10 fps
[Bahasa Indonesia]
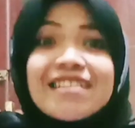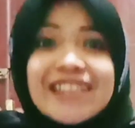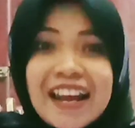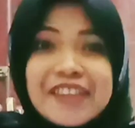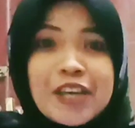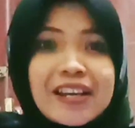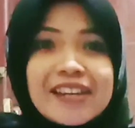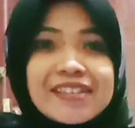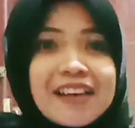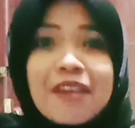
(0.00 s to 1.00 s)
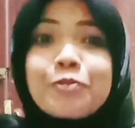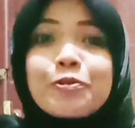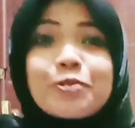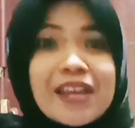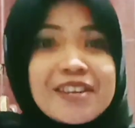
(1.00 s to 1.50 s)
Dilancarkan segala
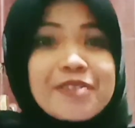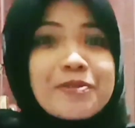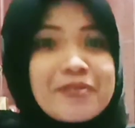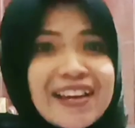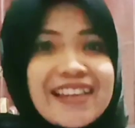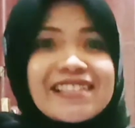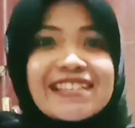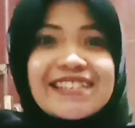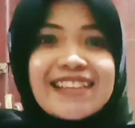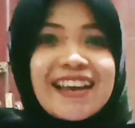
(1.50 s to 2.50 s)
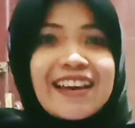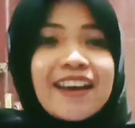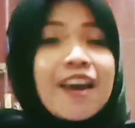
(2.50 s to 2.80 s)
urusannya juga rezekinya